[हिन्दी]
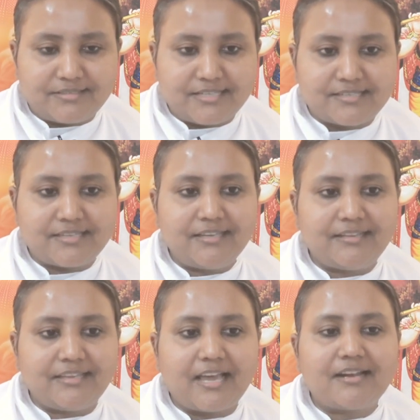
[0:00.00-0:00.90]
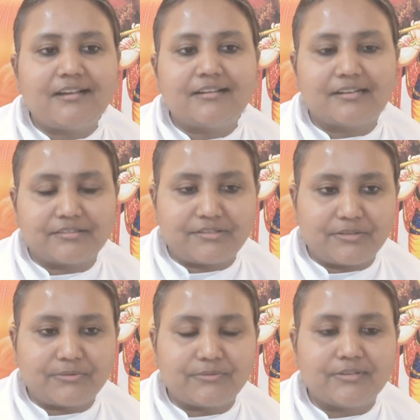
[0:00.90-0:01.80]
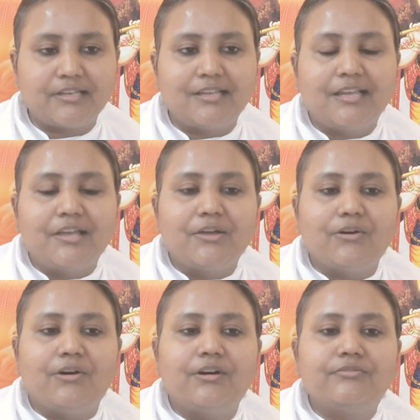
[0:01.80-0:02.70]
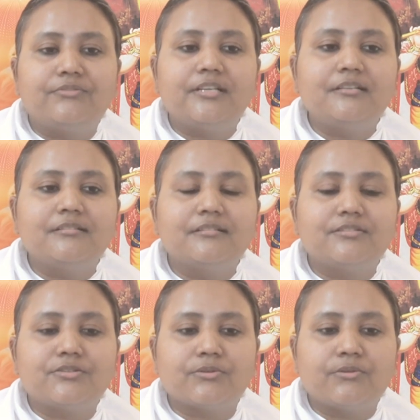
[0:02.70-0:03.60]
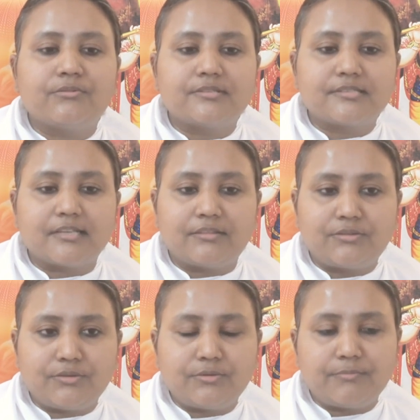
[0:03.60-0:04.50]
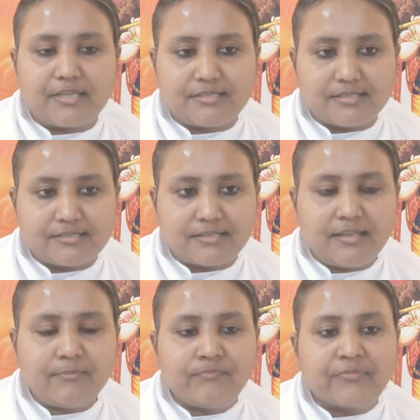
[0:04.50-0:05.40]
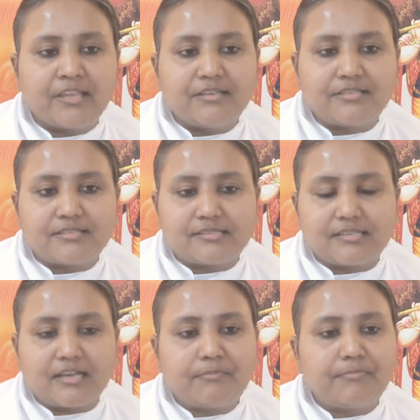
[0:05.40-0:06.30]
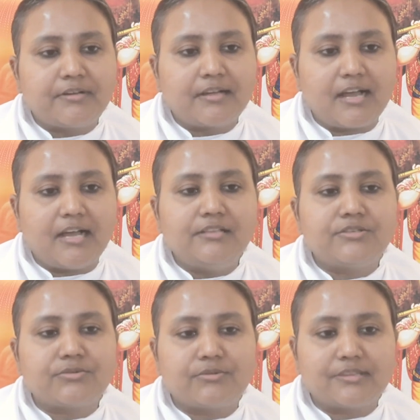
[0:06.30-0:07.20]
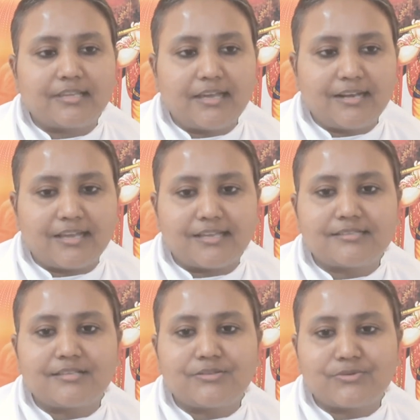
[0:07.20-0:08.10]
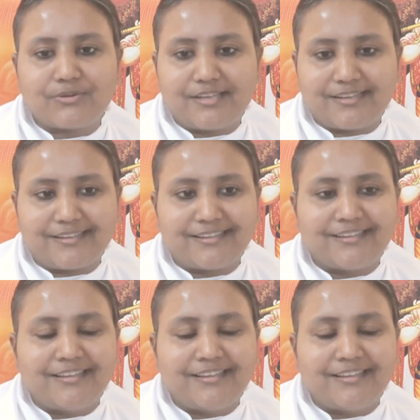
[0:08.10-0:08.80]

जैसे न्यारा करते हो और फिर जो सत्युग में जैसे सर्प खाल छोड़ता है ना ऐसे छोड़ेंगे